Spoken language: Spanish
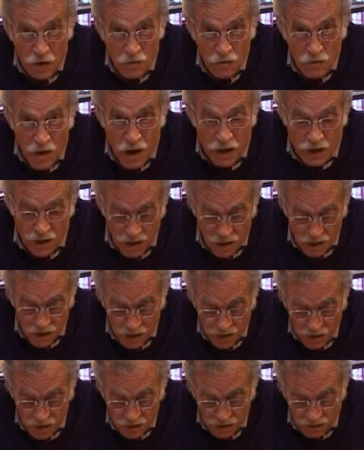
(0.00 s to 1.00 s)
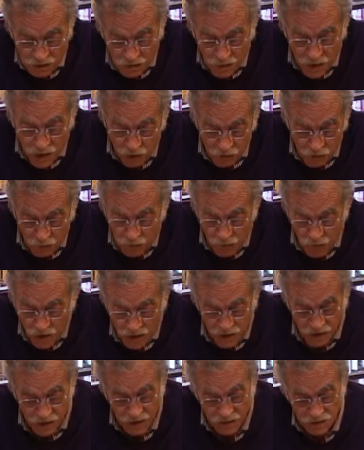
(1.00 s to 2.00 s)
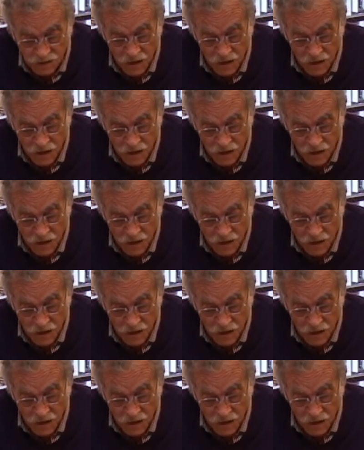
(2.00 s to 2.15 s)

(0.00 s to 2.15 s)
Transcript: humana de malos poetas.